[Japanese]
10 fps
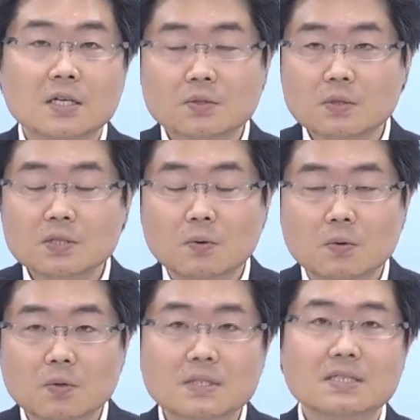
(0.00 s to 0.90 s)
一人の
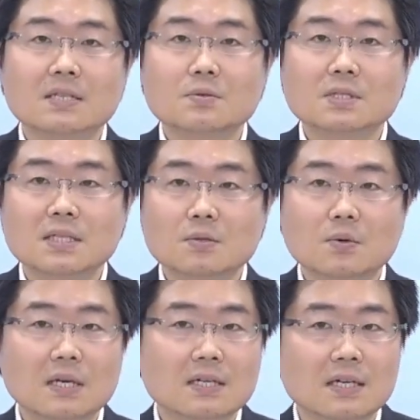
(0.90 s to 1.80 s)
法律家として
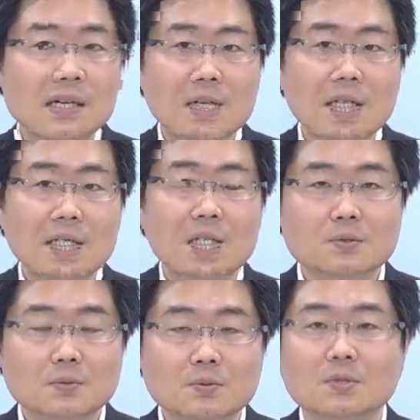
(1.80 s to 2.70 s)
どう考えるかって
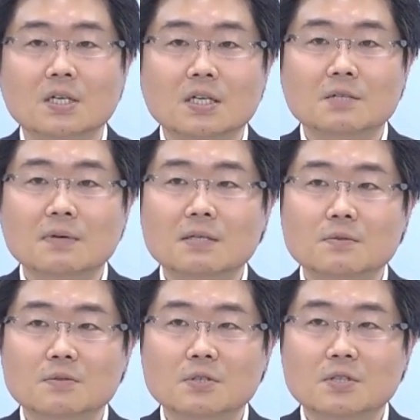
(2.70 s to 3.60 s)
いういわゆる、